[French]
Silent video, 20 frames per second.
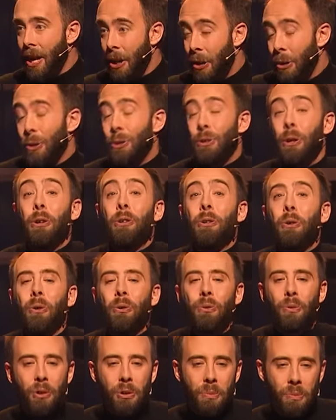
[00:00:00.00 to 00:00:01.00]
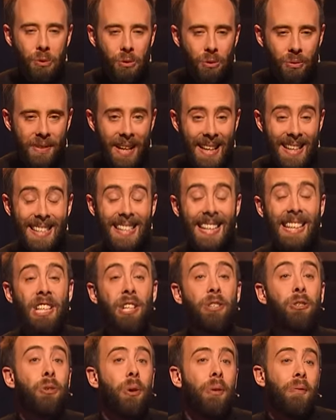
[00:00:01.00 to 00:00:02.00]
Le seul truc dont je me souviens, c'est que j'ai
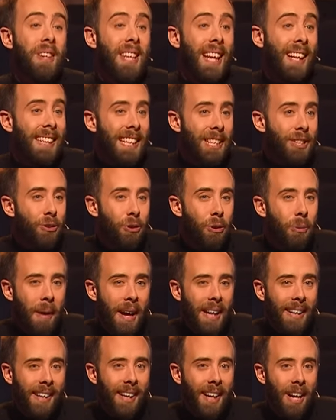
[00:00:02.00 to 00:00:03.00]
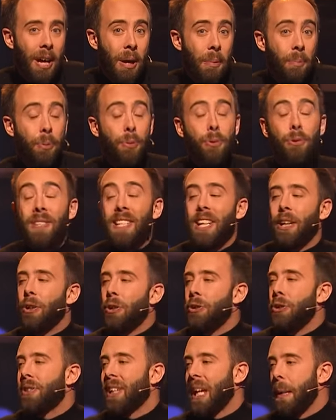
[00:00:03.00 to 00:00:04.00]
dû envoyer un texto au mec pour lui dire que
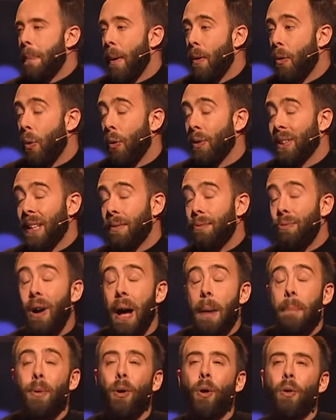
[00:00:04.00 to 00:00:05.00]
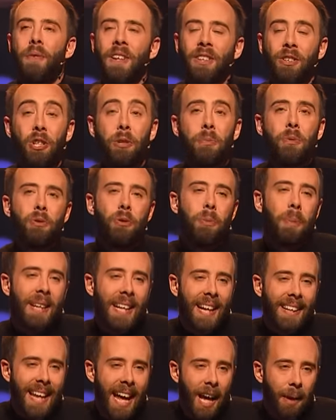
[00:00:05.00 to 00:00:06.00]
je serais pas au rendez-vous, rapport au fait que je me suis pris
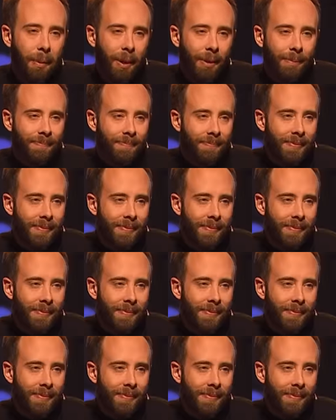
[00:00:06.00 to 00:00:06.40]
un arbre.